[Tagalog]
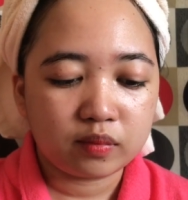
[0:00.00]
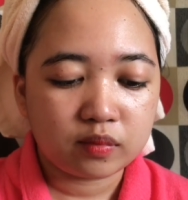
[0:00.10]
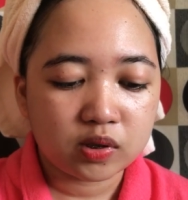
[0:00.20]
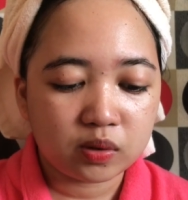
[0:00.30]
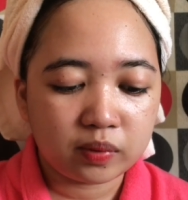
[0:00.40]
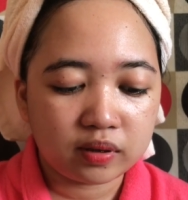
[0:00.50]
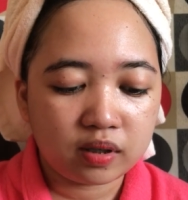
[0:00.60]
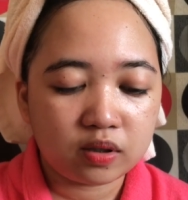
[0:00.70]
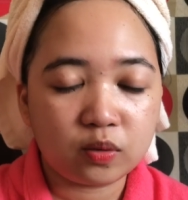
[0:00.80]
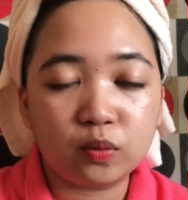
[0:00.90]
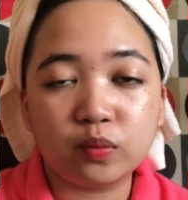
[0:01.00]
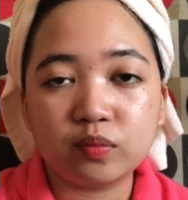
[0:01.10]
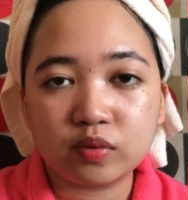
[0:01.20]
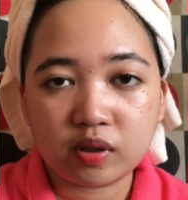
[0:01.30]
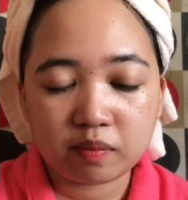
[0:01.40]
So, what I do,
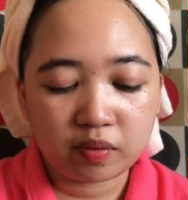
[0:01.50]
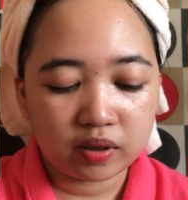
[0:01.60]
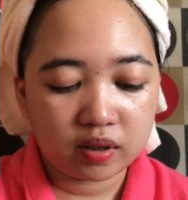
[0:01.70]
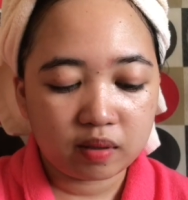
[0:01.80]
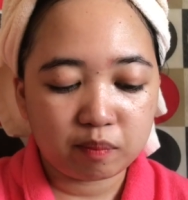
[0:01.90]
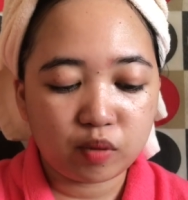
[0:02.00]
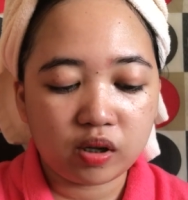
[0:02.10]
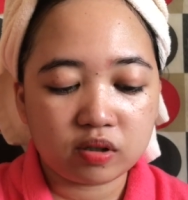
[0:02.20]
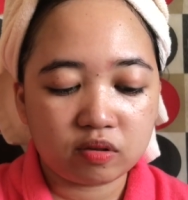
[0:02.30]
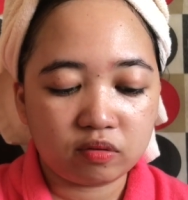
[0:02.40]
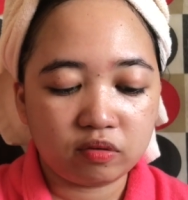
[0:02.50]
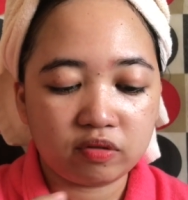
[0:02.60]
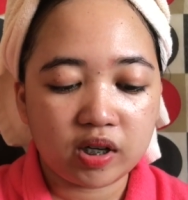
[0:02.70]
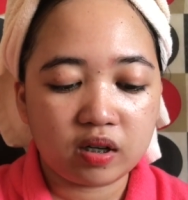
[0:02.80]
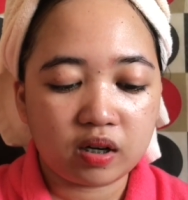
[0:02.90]
syempre, didip mo lang yung
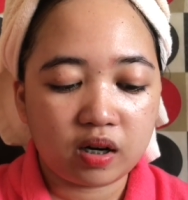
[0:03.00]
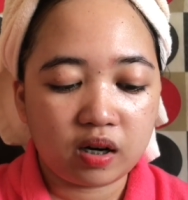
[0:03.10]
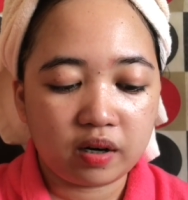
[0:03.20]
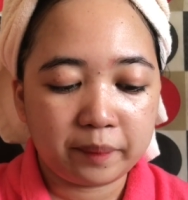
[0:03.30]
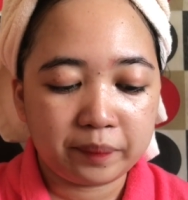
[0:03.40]
finger,